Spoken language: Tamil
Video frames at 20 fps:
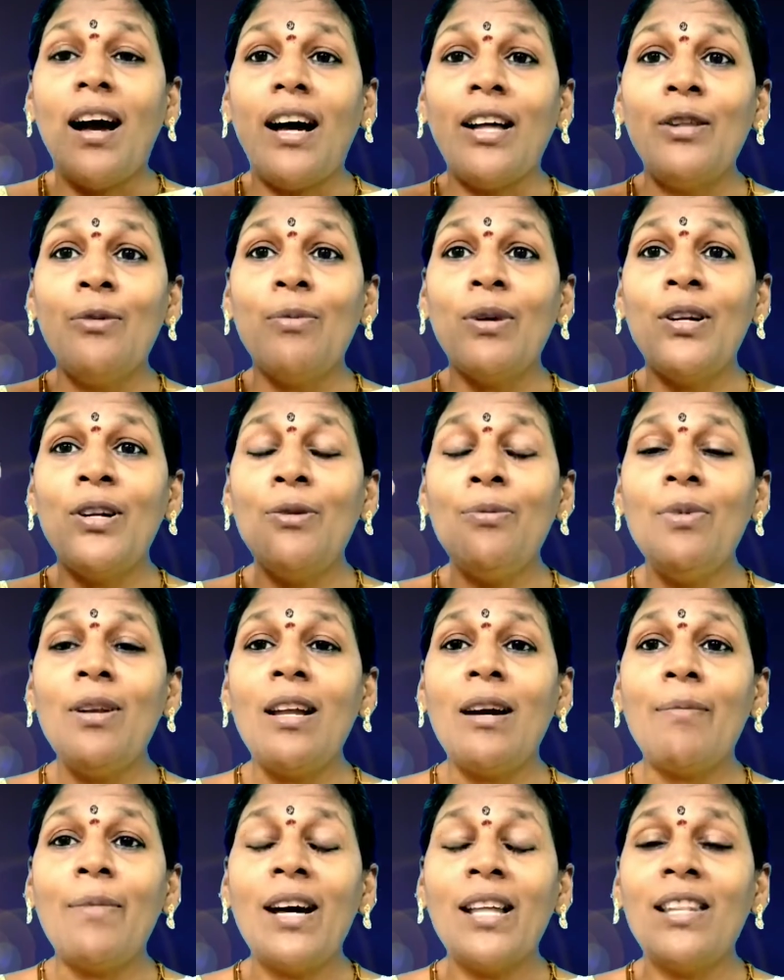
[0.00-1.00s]
அது மட்டும்
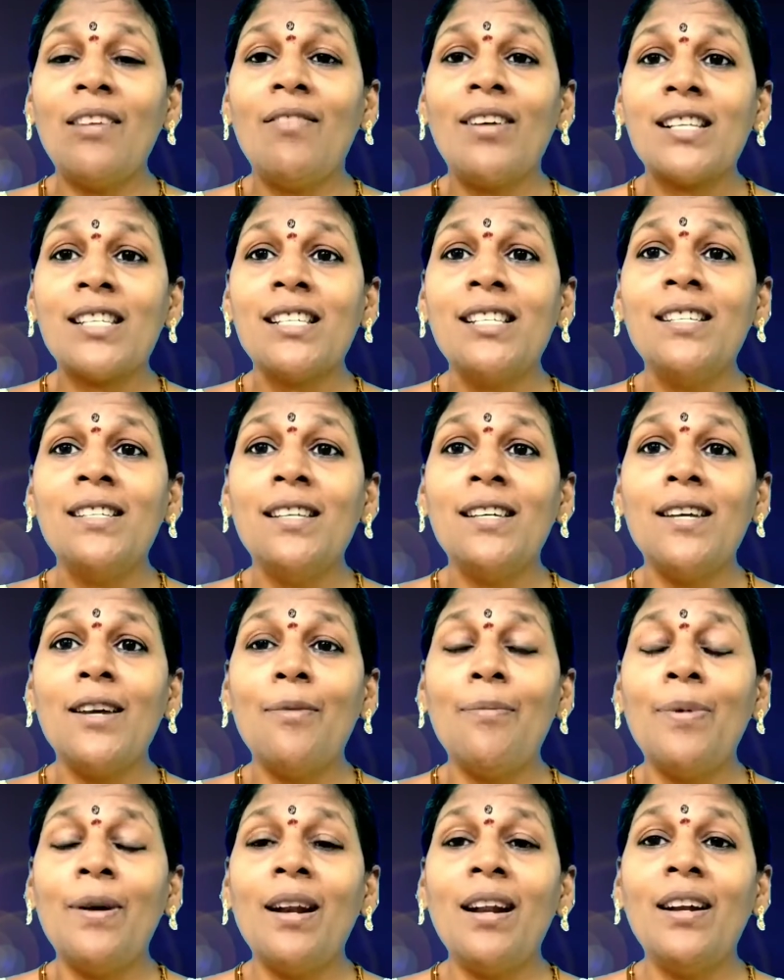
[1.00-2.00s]
இல்லாமல் அந்த வசனத்தை
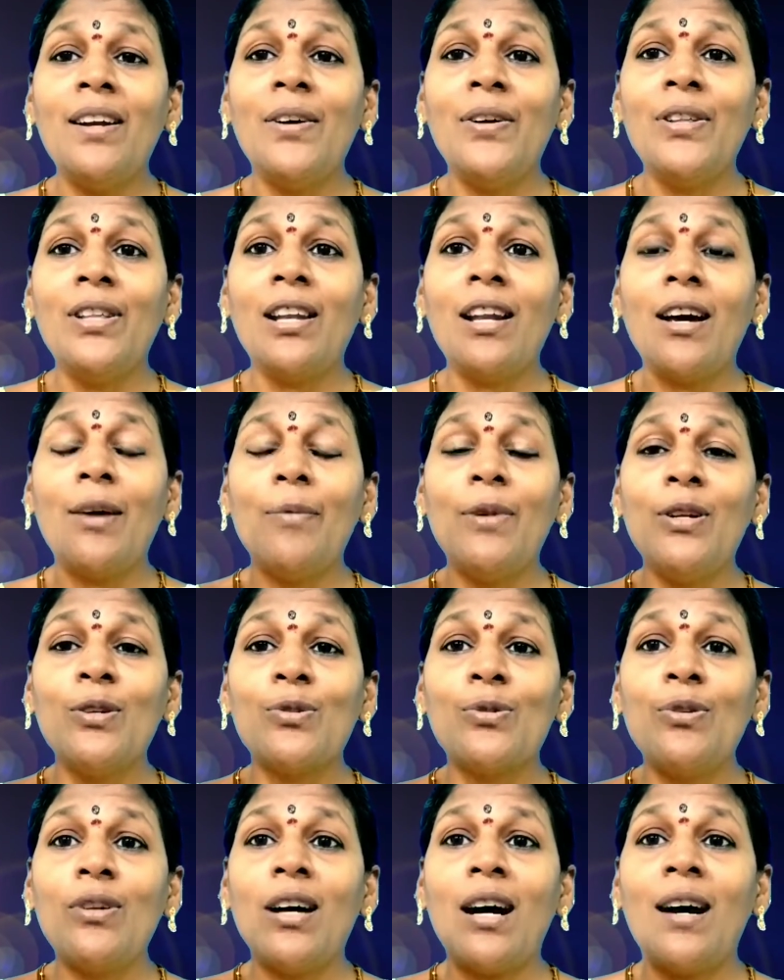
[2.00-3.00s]
எப்படா எழுதணும்
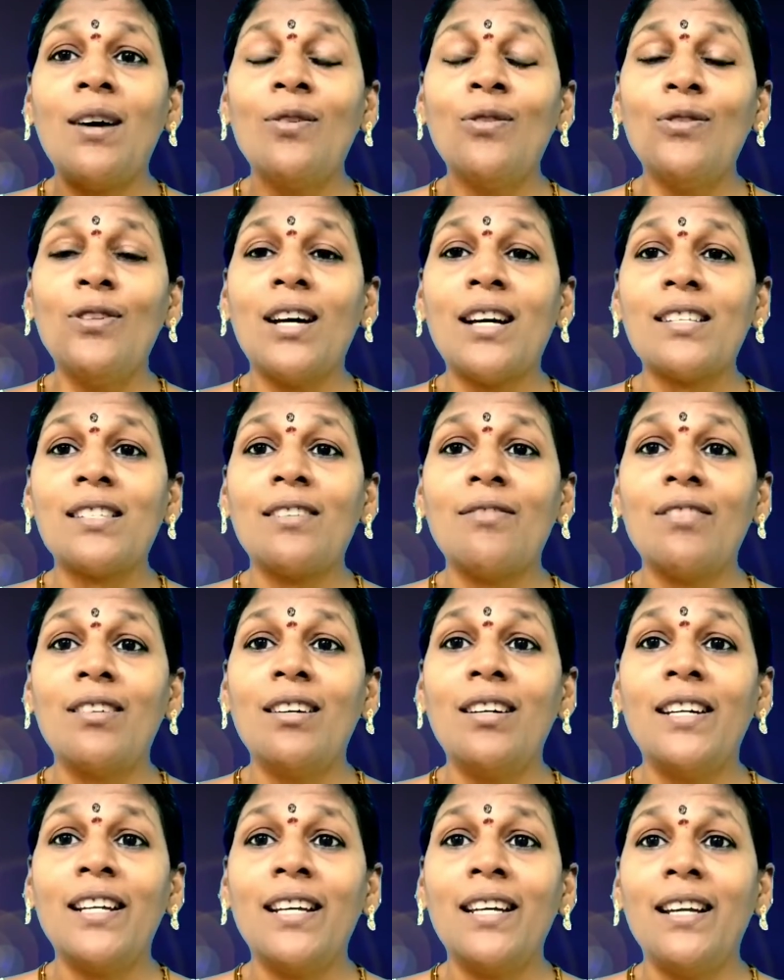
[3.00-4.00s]
அப்படின்னு சொல்லி ஆரூர் தாஸ்
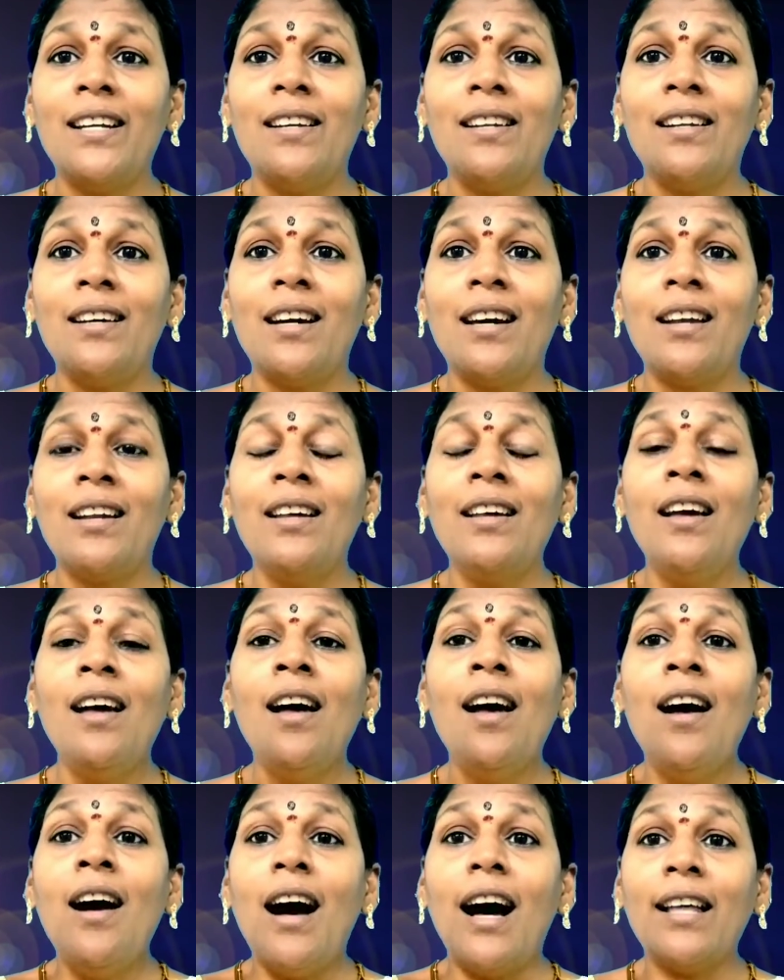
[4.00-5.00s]
அவர்கள்ட்ட கேட்டிருக்காரு
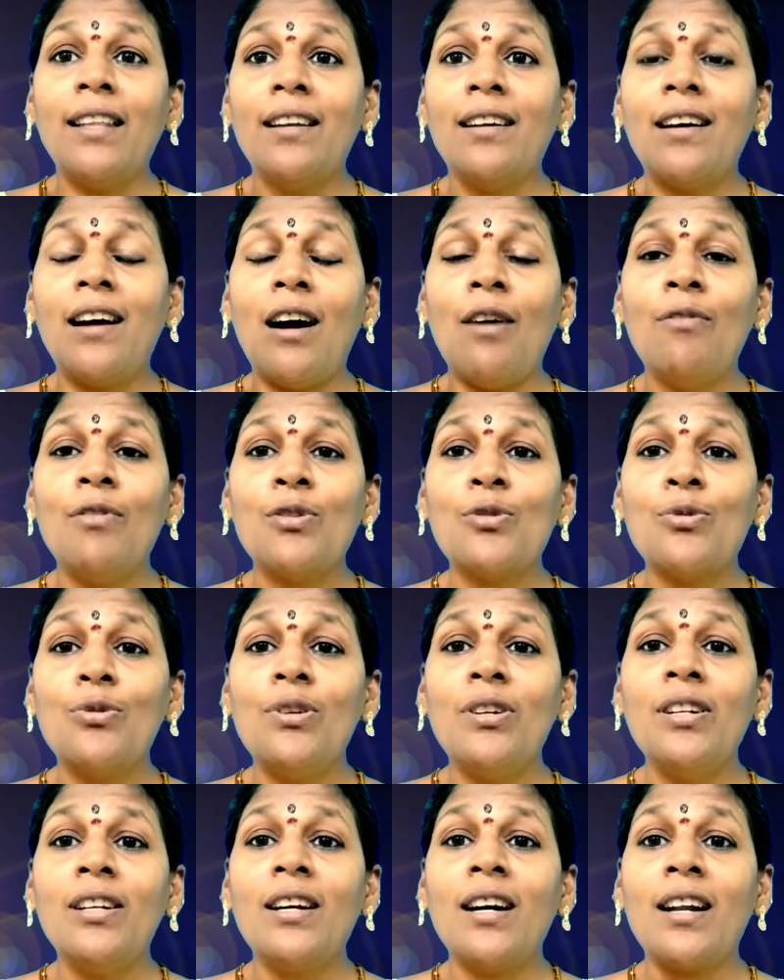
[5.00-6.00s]
அதற்கு அவர்
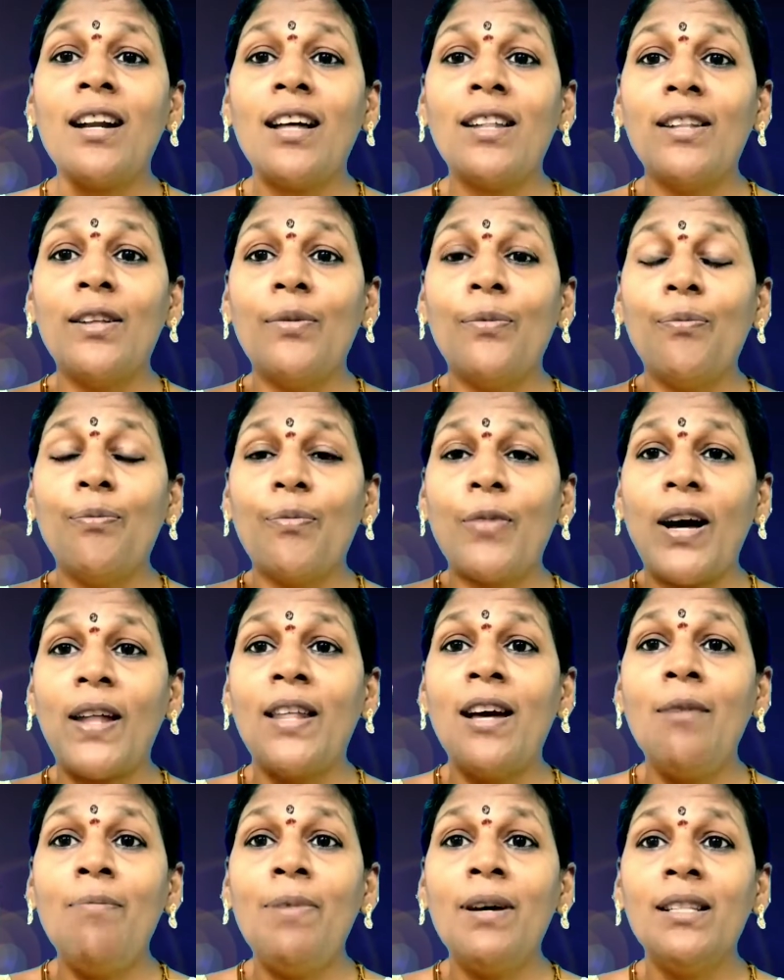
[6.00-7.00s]
சொல்றாரு அந்த
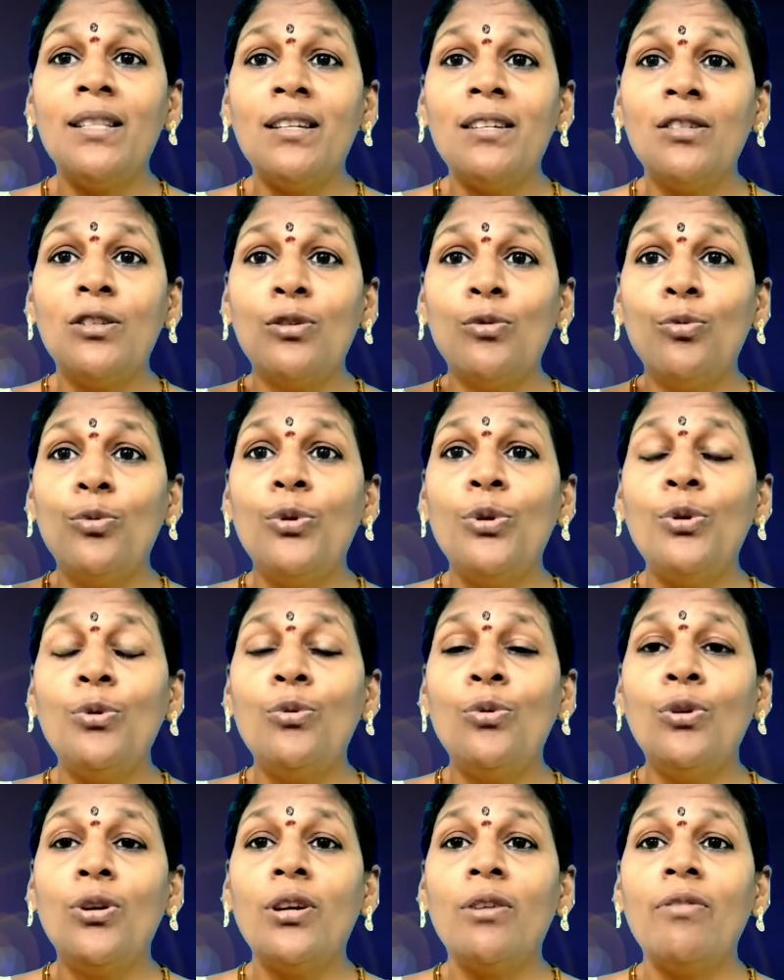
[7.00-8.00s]
கதாபாத்திரத்துக்கு
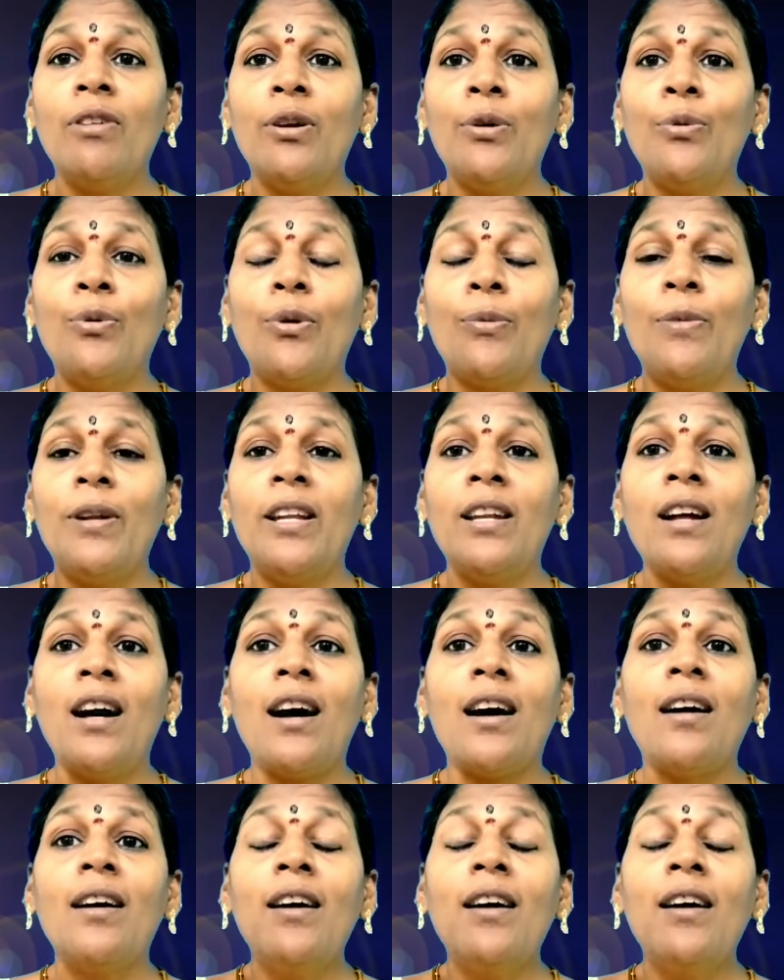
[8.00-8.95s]
உயிர் கொடுக்க வேணும் அப்படின்னா